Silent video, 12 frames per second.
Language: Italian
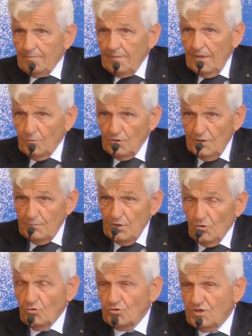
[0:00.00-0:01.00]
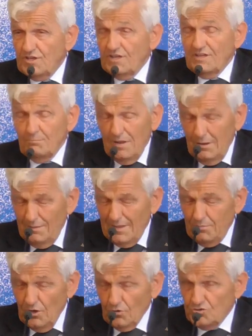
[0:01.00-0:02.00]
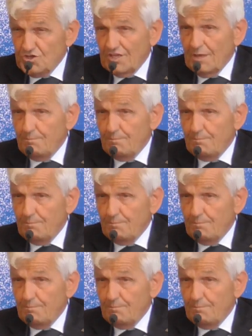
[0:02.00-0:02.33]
è uno dei biologi, dei biologi che